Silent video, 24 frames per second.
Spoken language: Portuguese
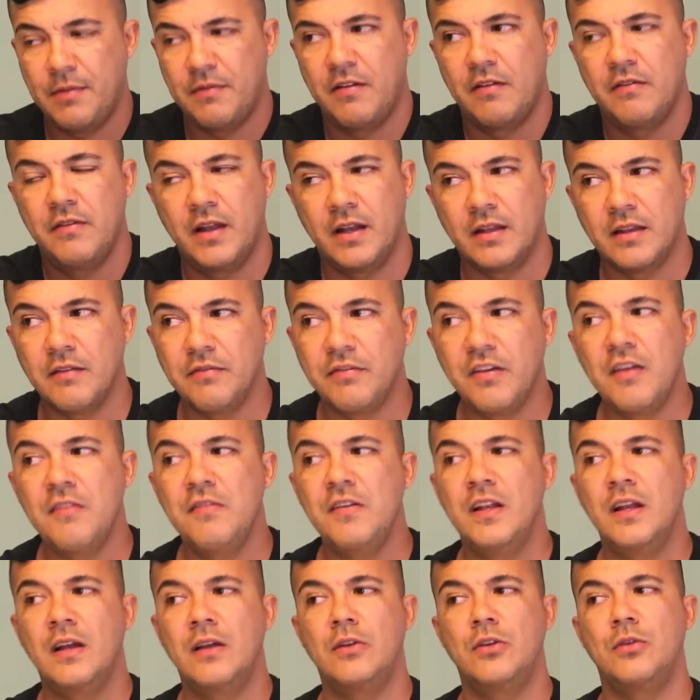Pra favela tá
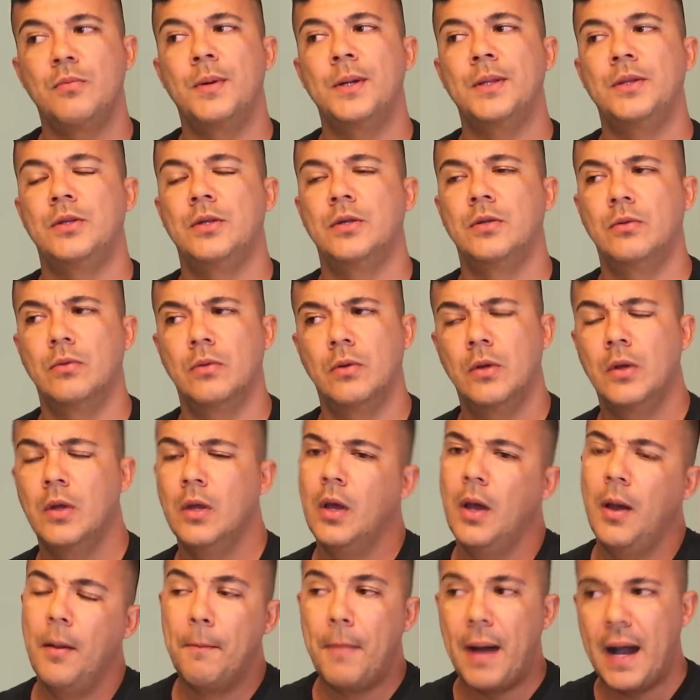fervilhando de bandido.
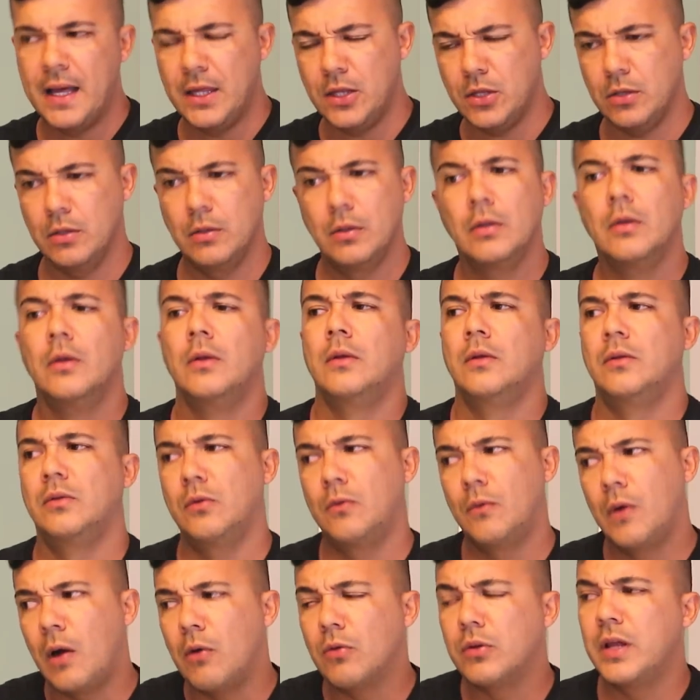Mas,
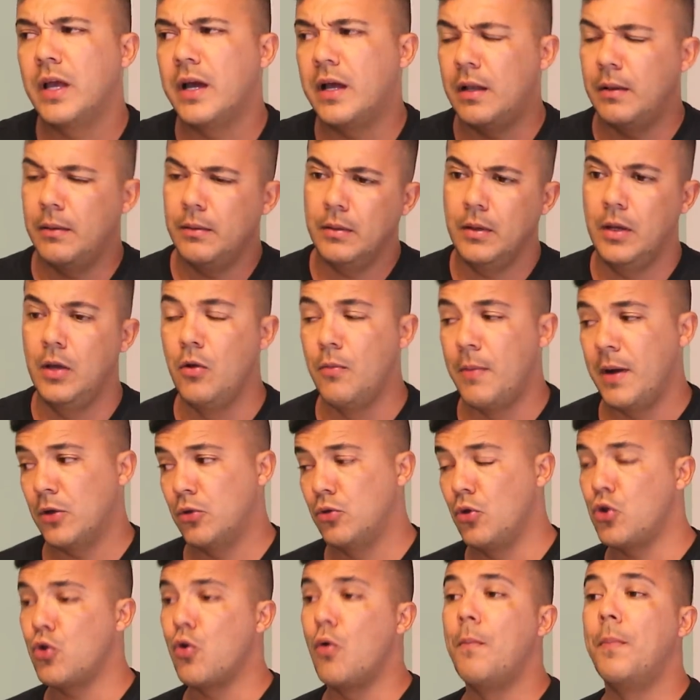cautela, eu
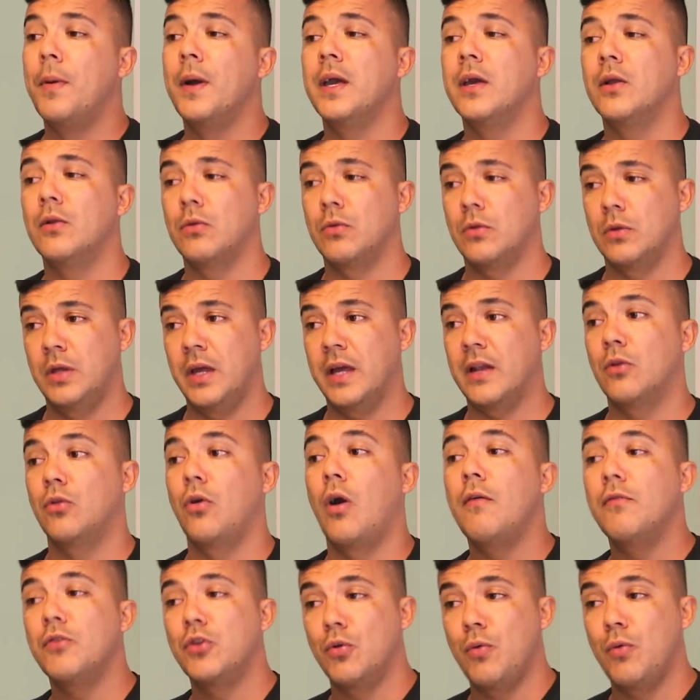mais dois companheiros que eram
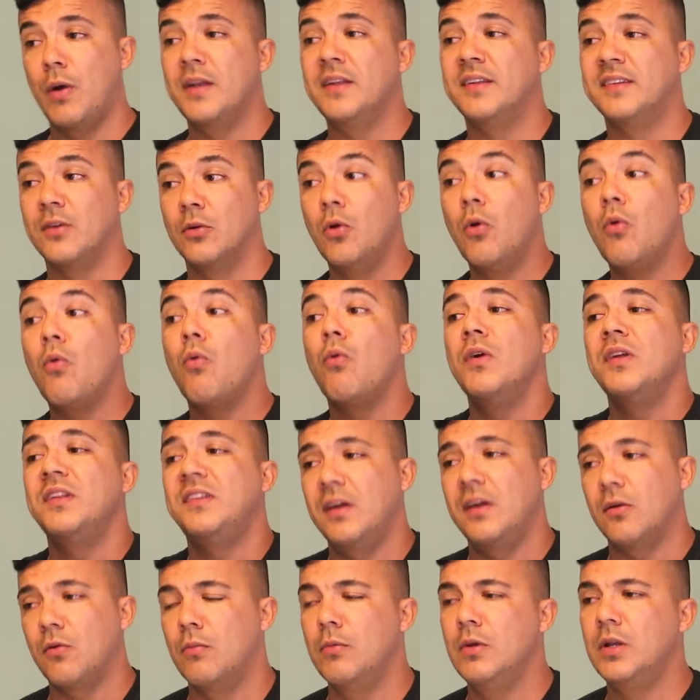novos de guarnição, não
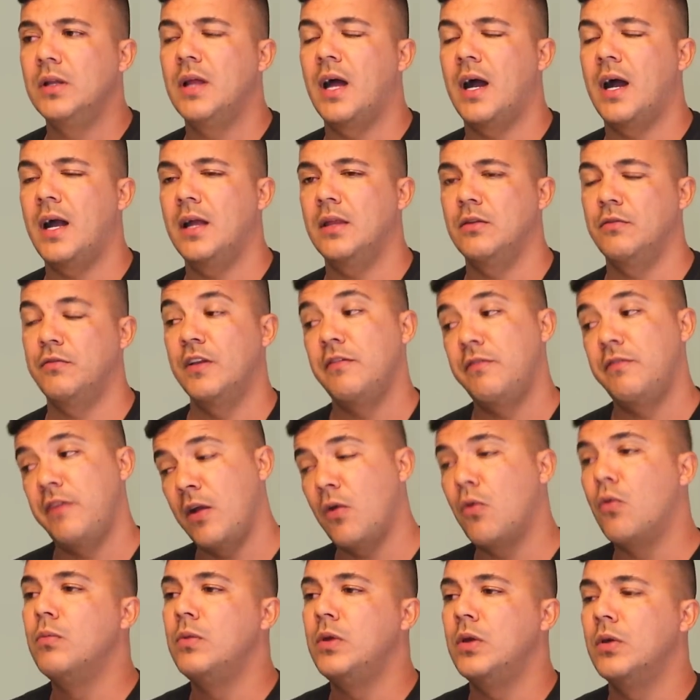conhecia a comunidade, falei, vem
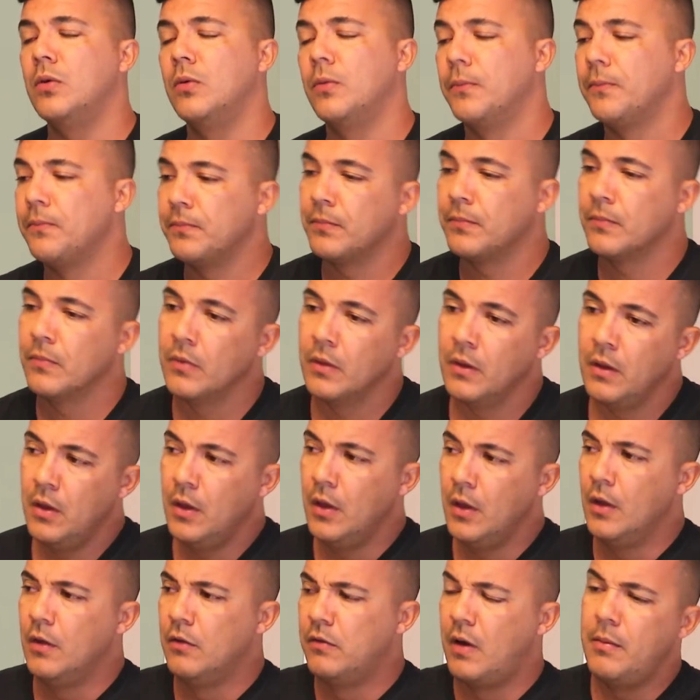comigo.
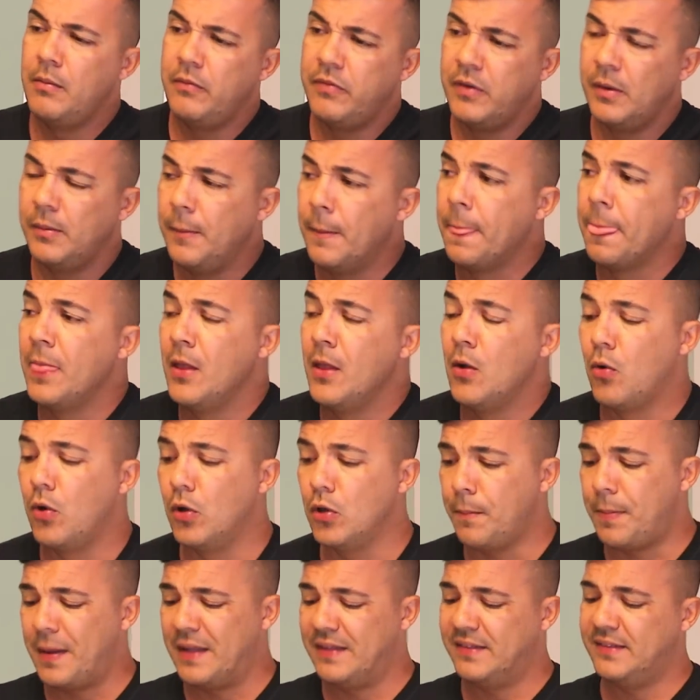Vamos, vamos. Quando
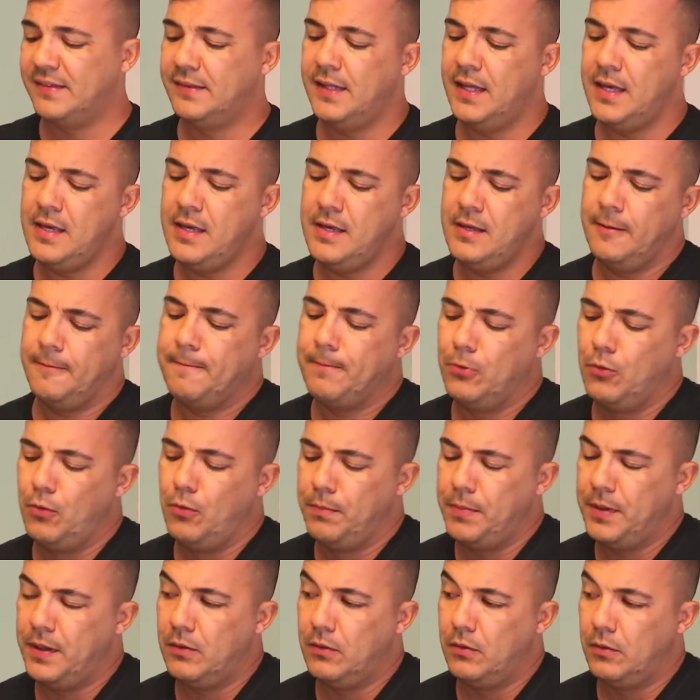eu passei,
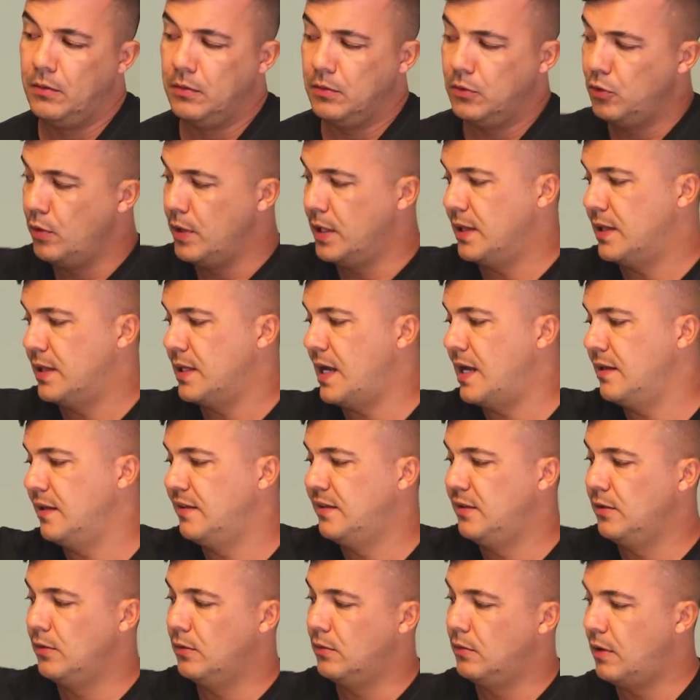não, tinha uma entrada
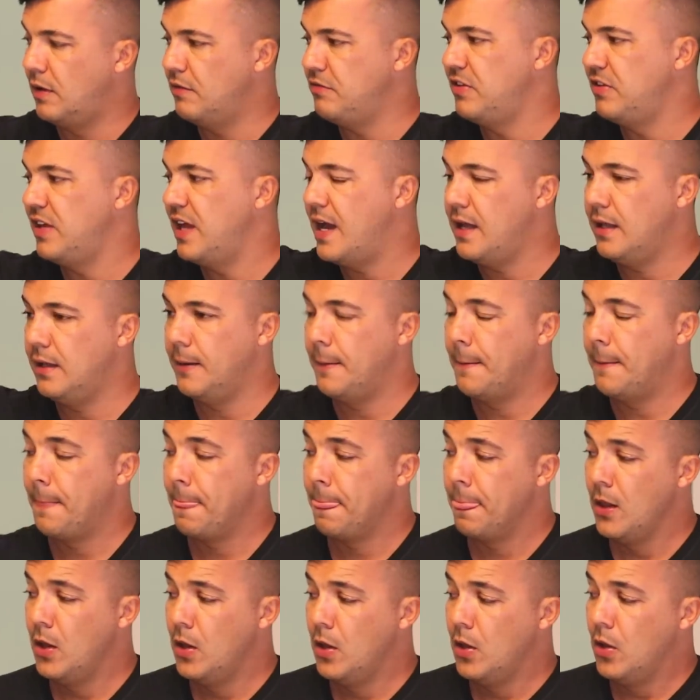assim, uma viela,
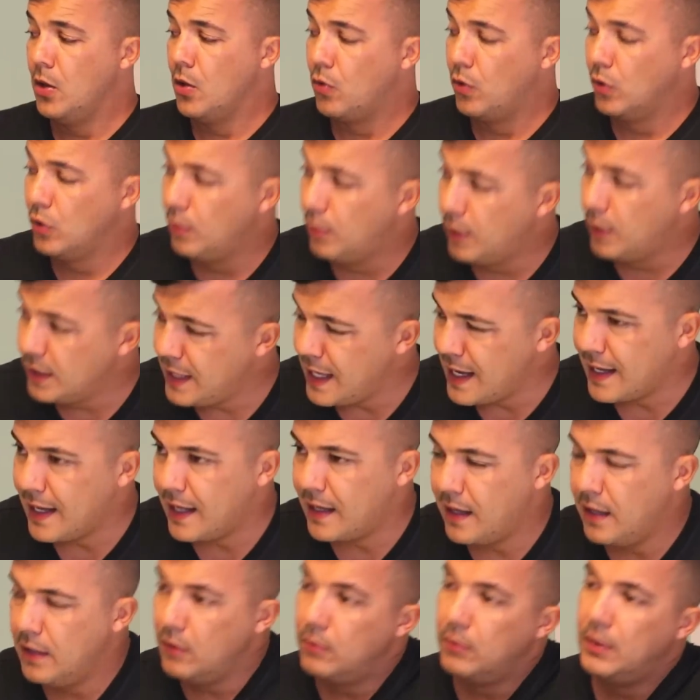quando eu botei a
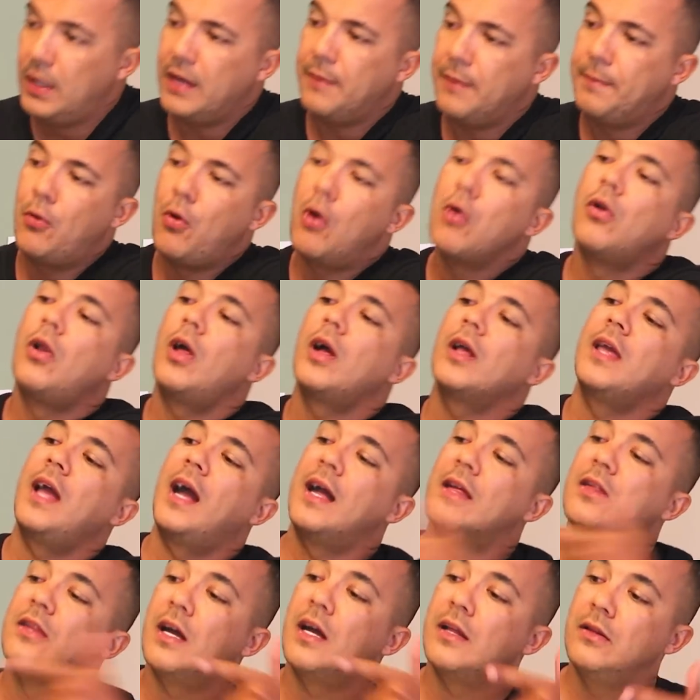cara ali, o moleque pegou a Glock
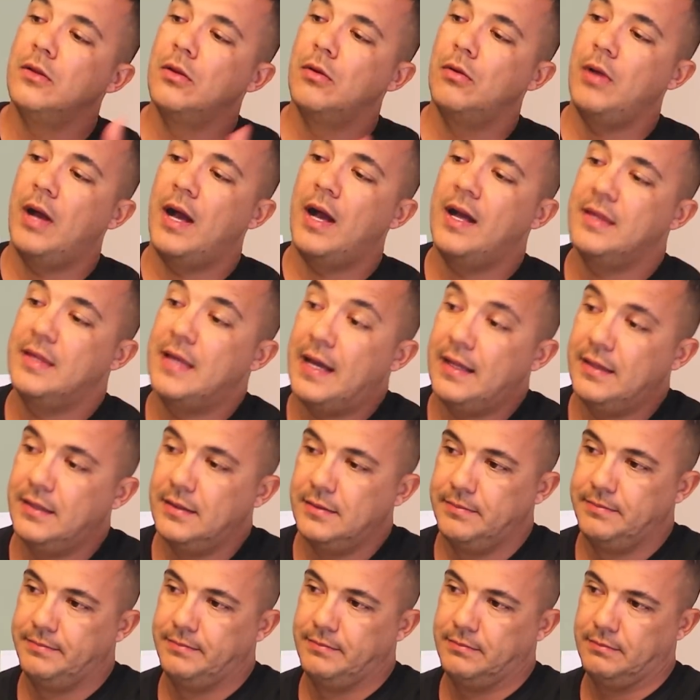rajada e deu uma
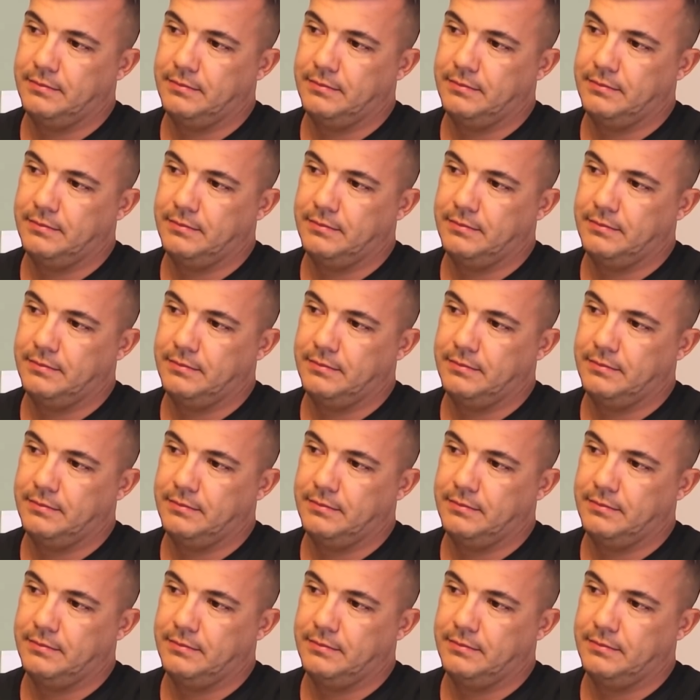rajada.